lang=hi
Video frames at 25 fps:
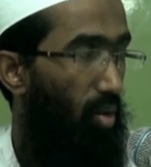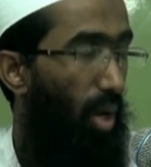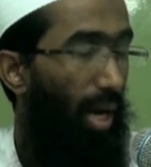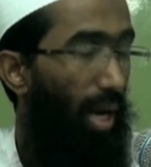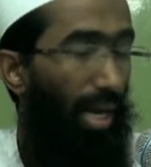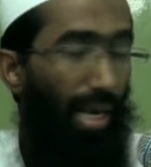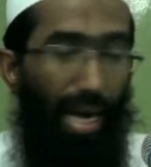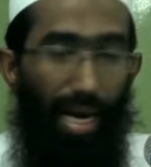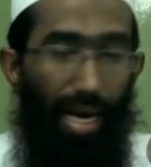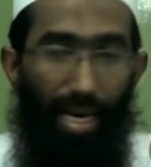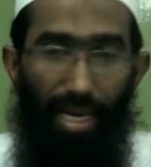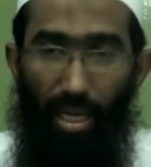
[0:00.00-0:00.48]
तो
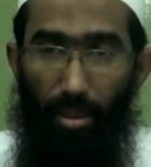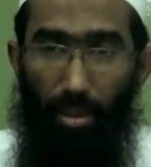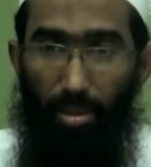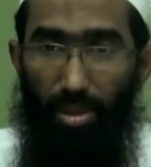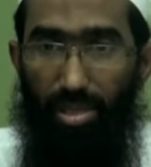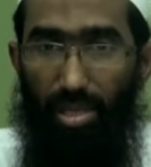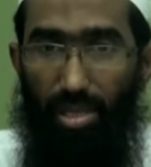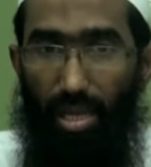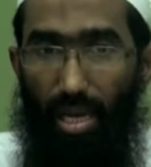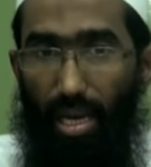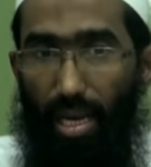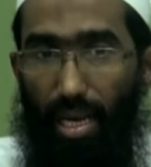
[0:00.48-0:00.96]
अल्लाह के
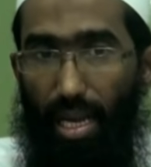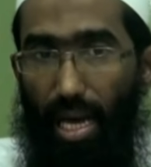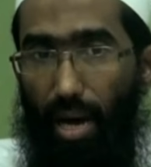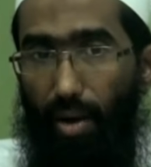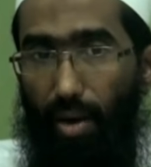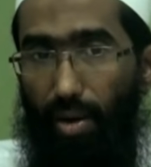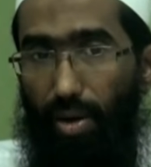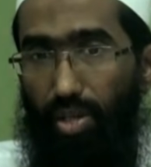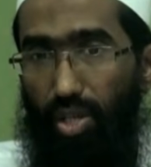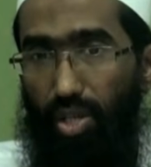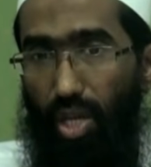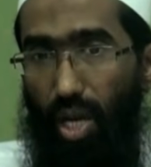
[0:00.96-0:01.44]
नबी
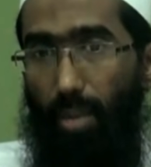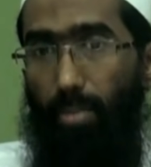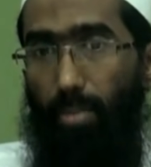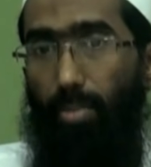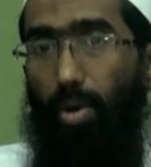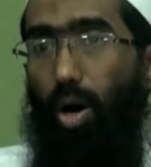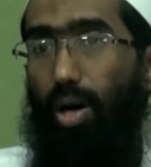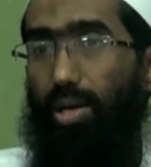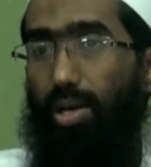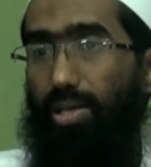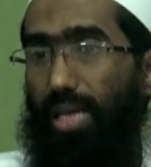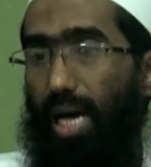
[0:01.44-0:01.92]
सल्लल्लाहु अलैहि
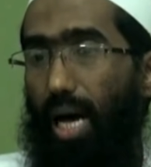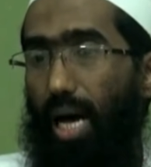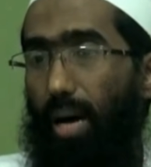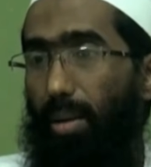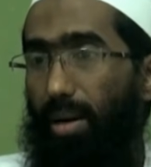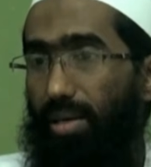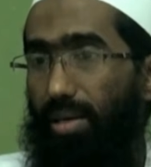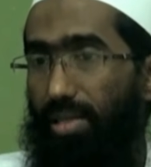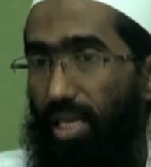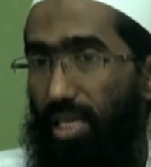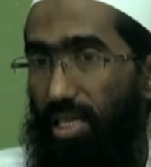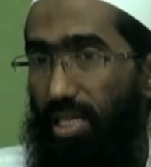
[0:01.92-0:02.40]
वसल्लम और
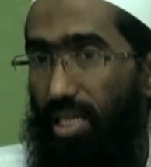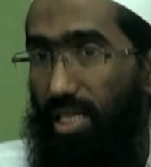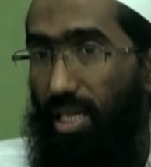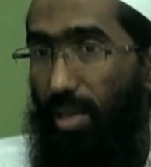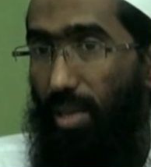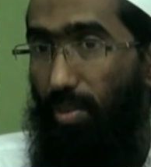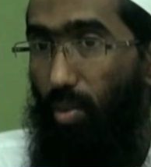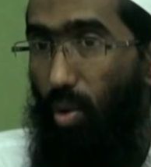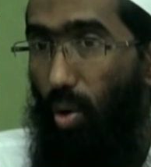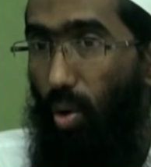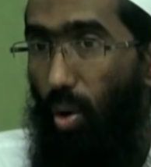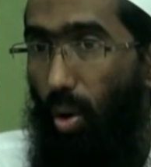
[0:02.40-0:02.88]
सहाबा से
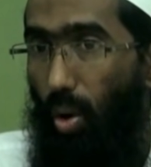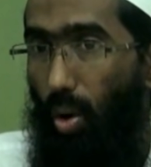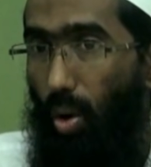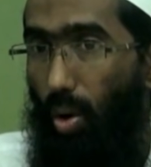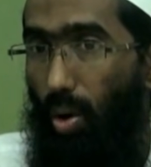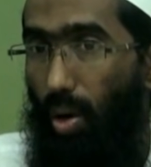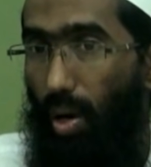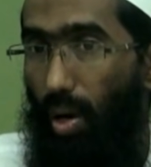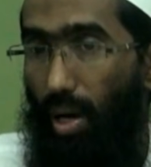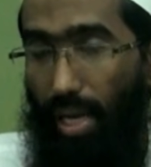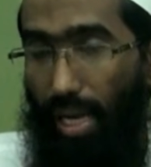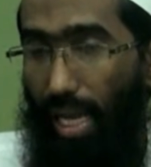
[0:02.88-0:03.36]
चीज़ हमको
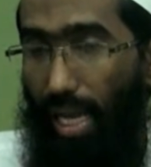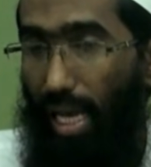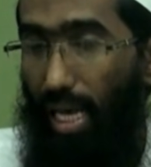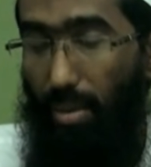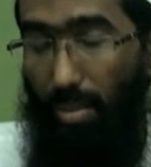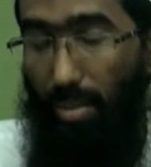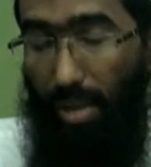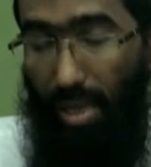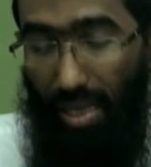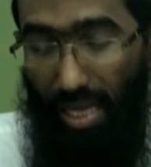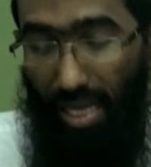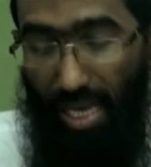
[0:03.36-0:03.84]

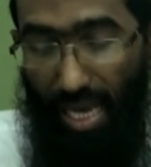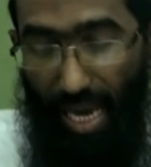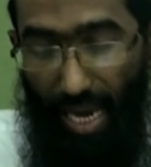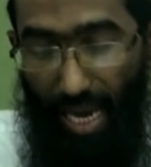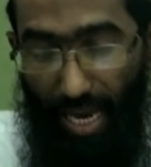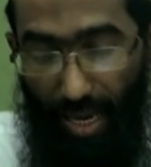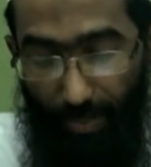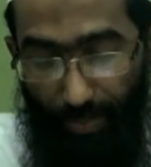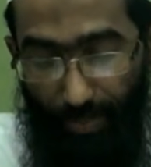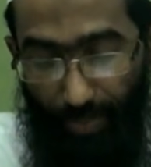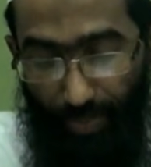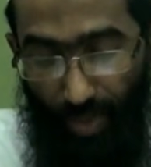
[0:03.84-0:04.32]
नहीं मिलती
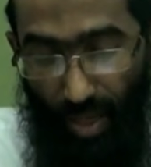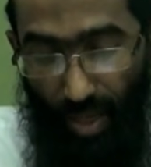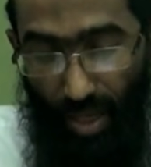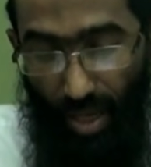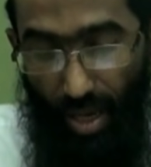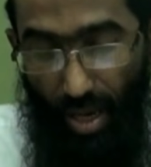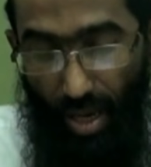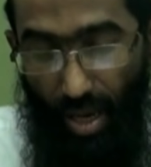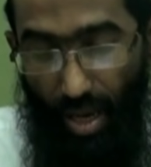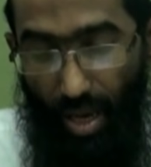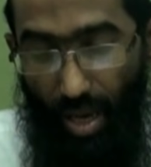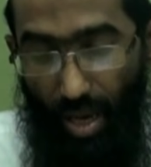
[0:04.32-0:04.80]
है
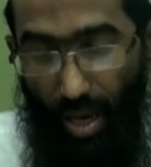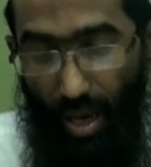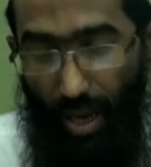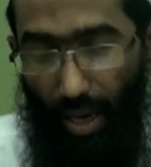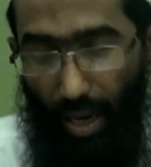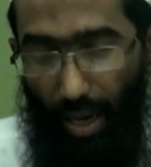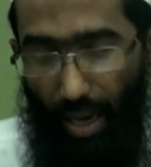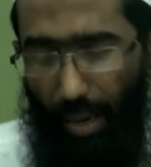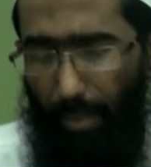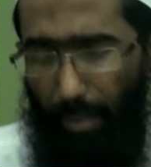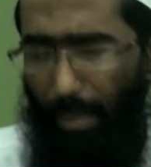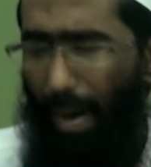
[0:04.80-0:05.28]

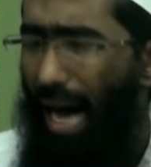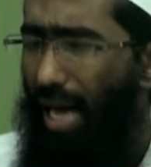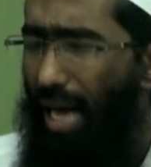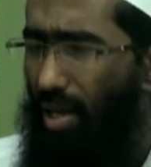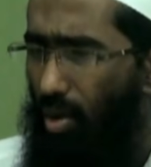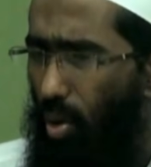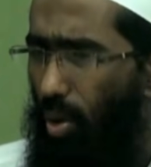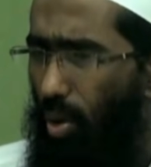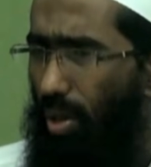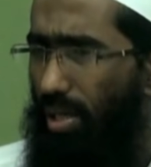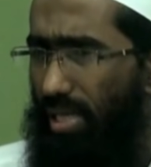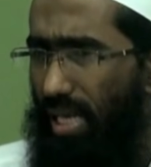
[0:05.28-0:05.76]

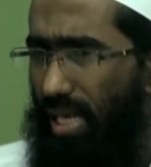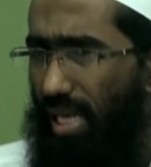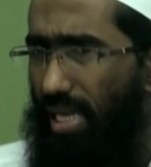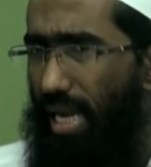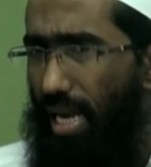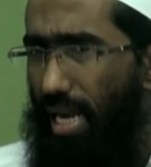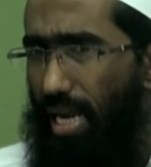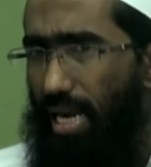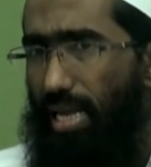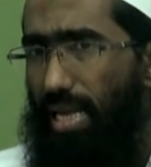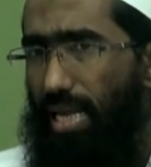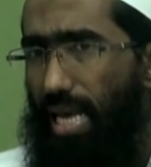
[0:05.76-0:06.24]
बाद लोग इसकी
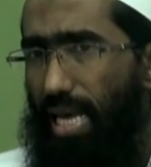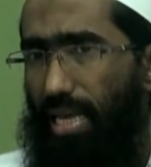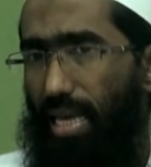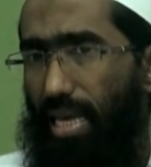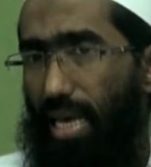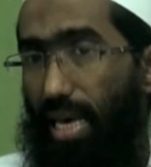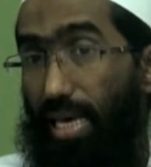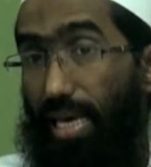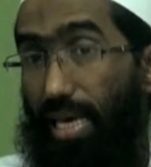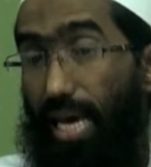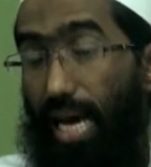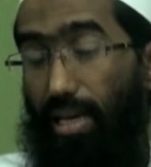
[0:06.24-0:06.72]
दलील
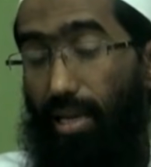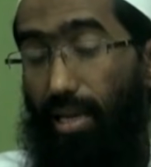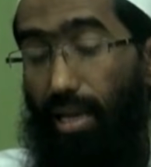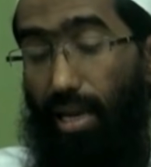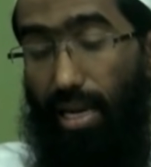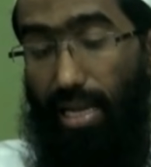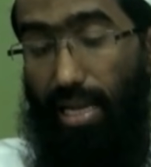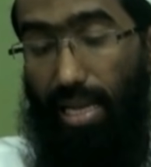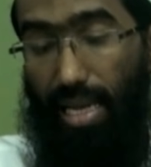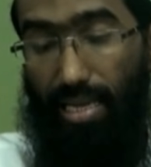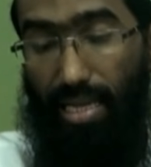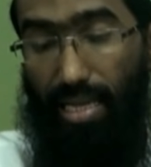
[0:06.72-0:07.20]
देते हैं क्या
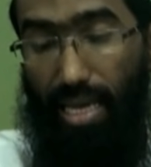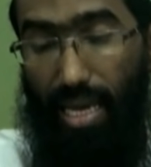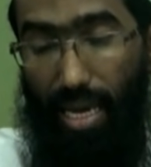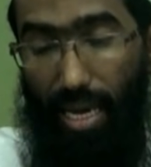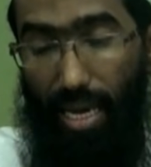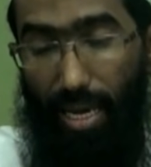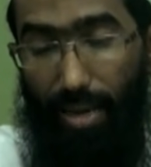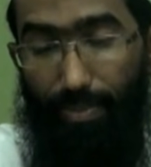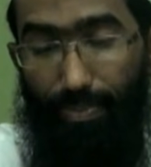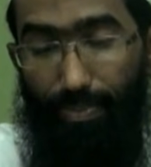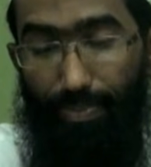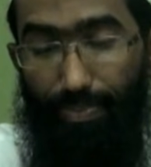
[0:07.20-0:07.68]
दलील देते
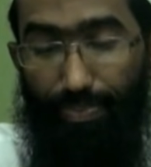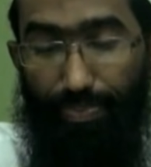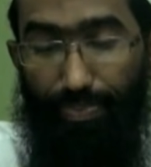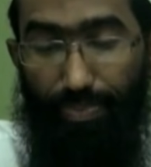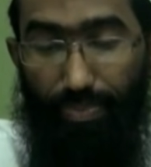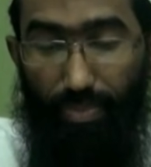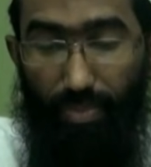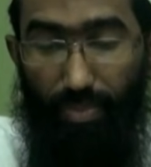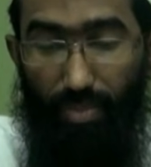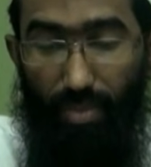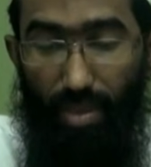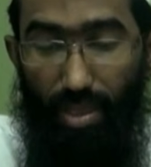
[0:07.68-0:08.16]

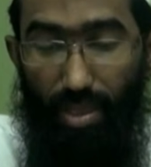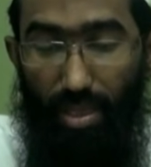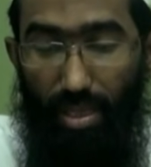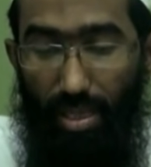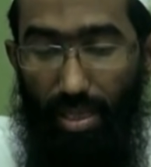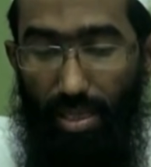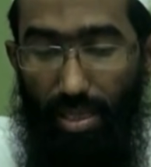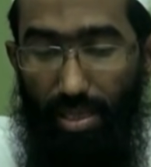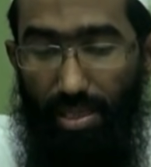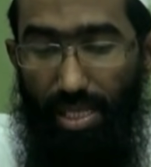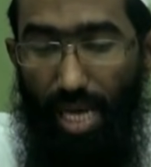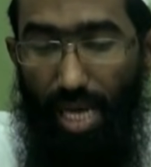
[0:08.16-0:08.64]

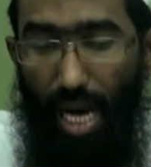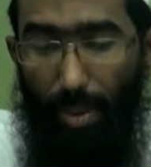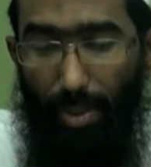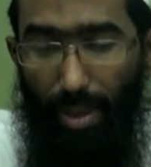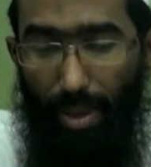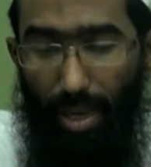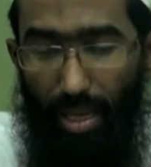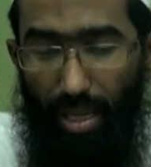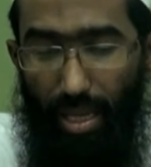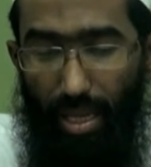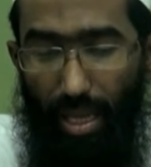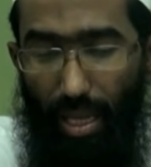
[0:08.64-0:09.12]
हैं
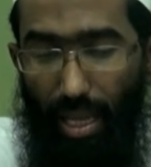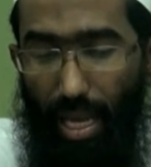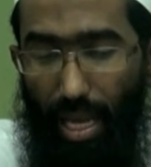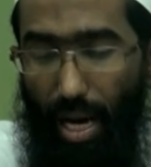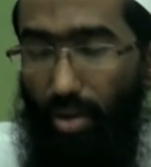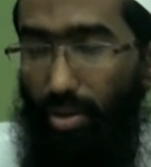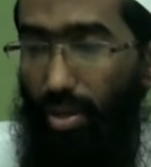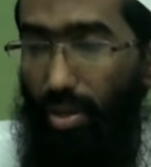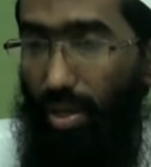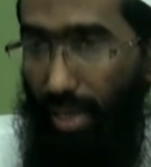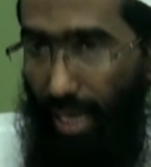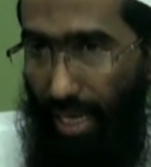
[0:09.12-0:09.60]
जाबिर रदी
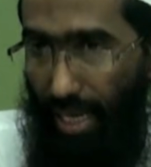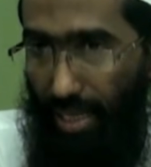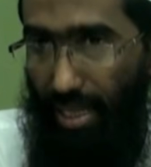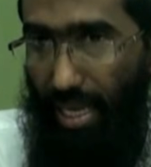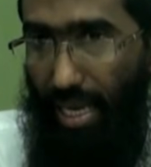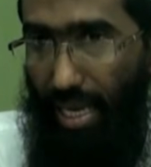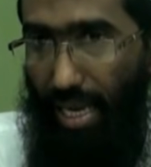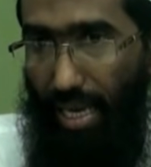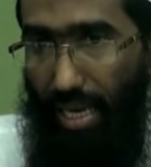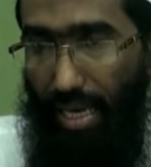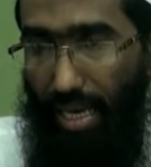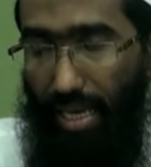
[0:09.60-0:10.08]
अल्लाह
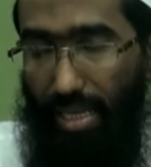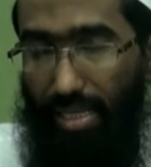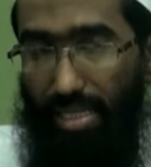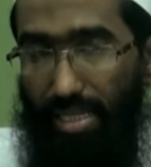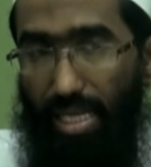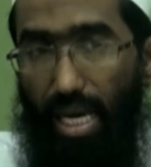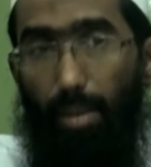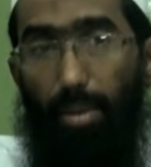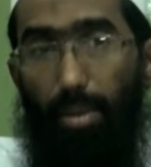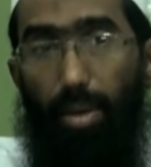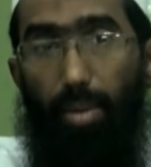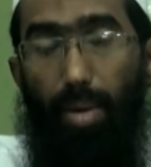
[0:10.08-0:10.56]
कहते हैं
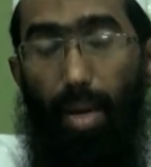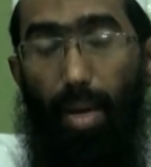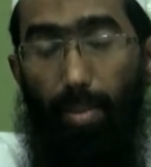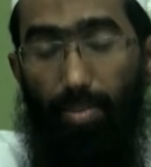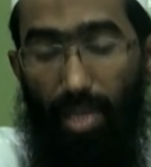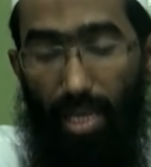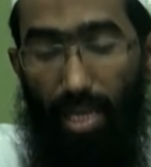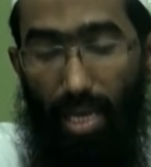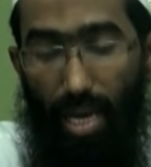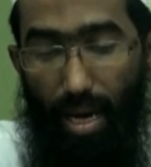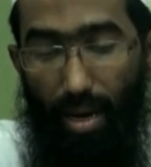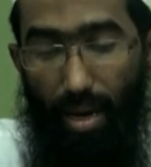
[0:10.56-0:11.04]
जाबिर में
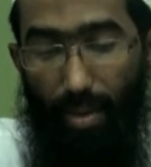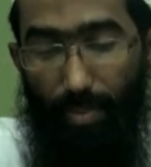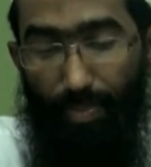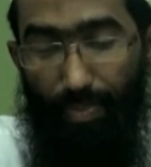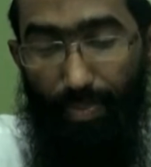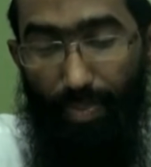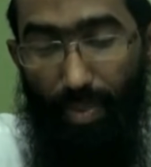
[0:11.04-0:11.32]
अब्दुल्ला